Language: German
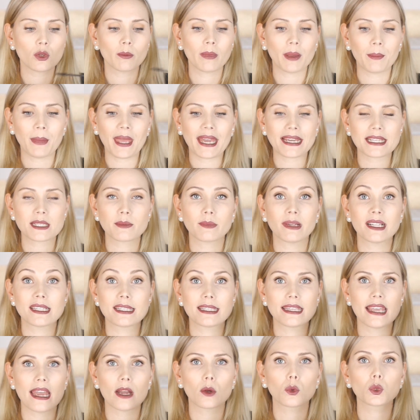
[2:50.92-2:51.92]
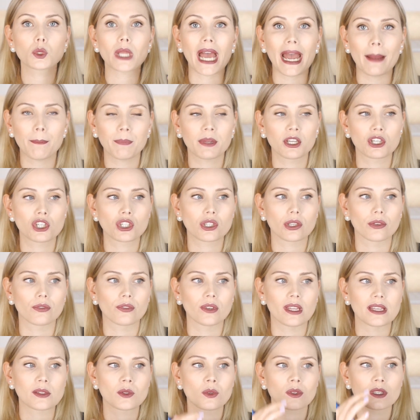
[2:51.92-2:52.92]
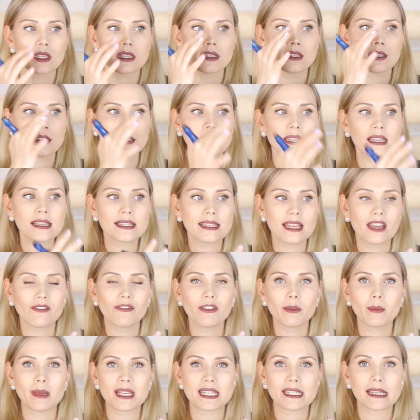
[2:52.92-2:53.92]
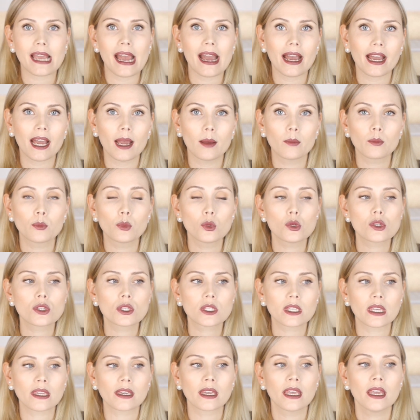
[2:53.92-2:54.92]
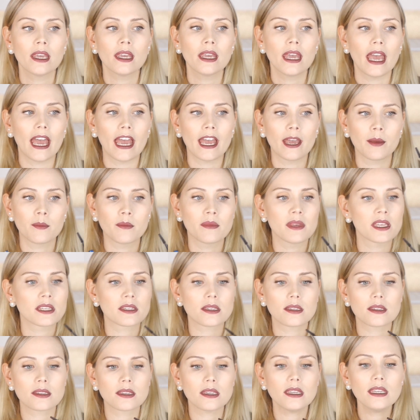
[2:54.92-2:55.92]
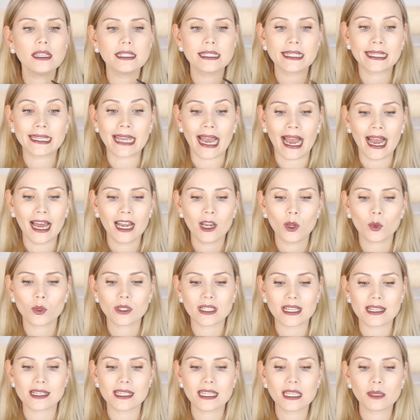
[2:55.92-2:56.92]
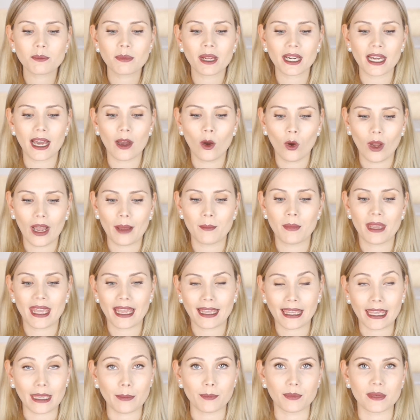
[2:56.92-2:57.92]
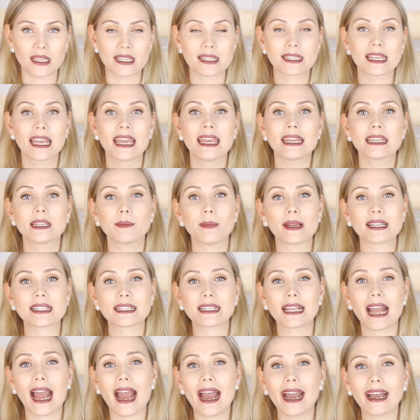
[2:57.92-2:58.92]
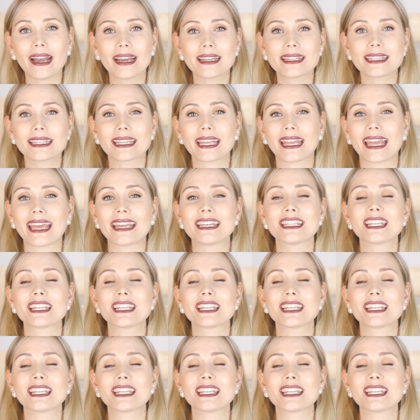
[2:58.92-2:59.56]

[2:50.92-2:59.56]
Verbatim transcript: man schon beim ersten Mal, sehr gut abgestriffen. Also es ist nicht sehr viel Mascara am Bürstchen, ähm, es ist ideal und das sieht man auch am Ergebnis. Die Mascara trägt